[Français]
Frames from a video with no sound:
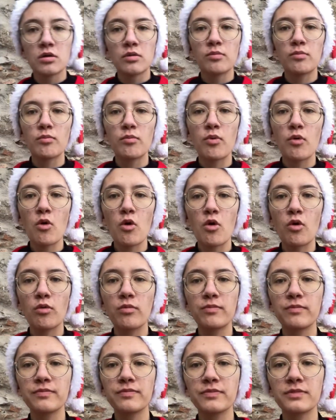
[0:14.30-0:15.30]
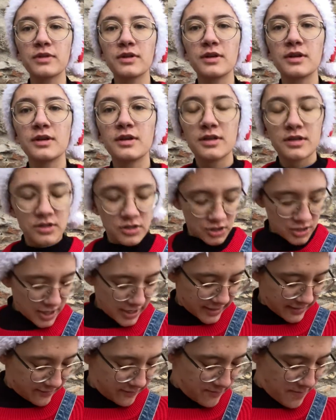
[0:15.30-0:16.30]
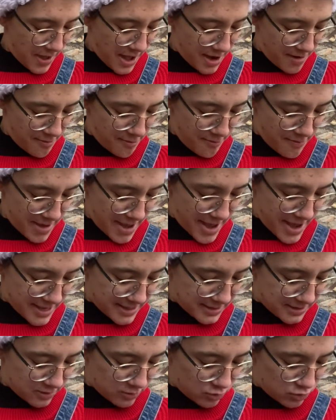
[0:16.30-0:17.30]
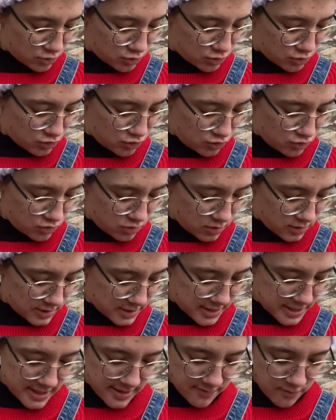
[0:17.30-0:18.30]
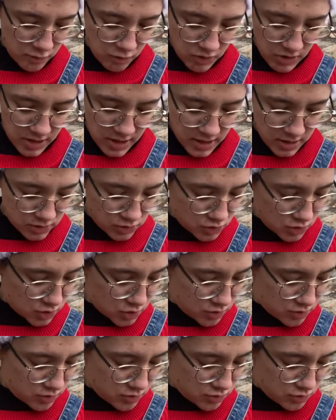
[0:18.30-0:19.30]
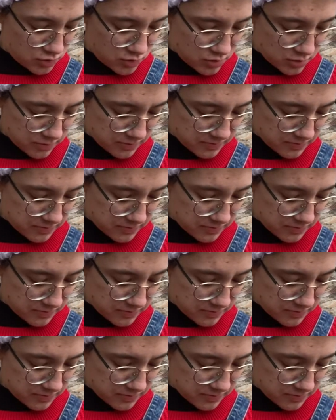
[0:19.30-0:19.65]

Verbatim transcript: Bon, j'arrive pas à le mettre. Au secours, aidez-moi, je suis nulle.